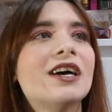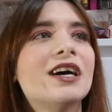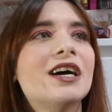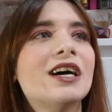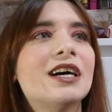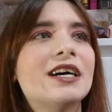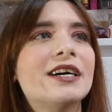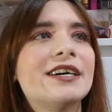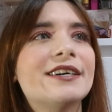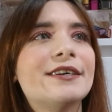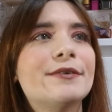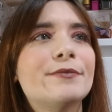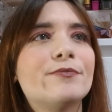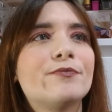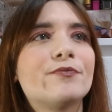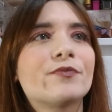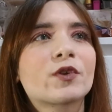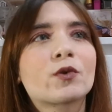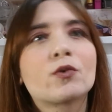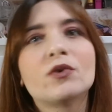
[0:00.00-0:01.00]

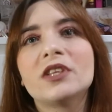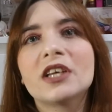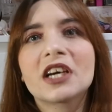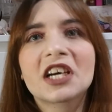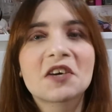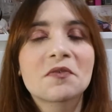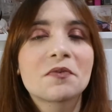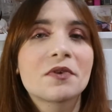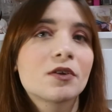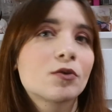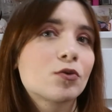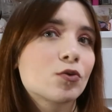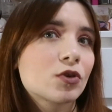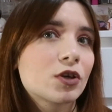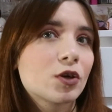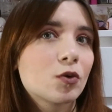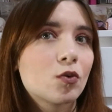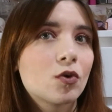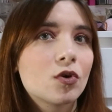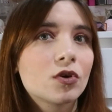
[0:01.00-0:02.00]
eh, quindi anche per i
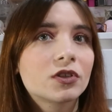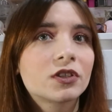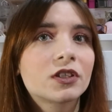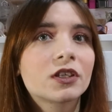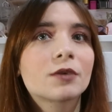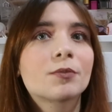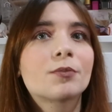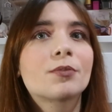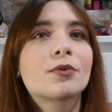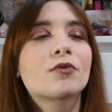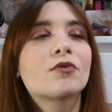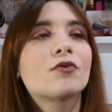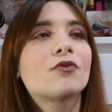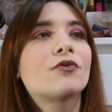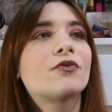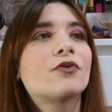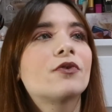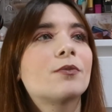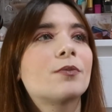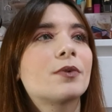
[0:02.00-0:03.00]
trucchi
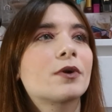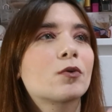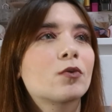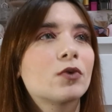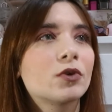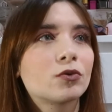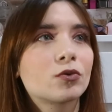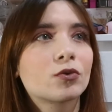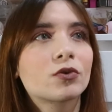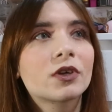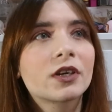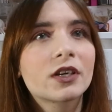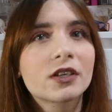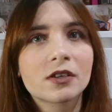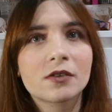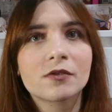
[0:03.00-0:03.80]
waterproof, per quei trucchi che,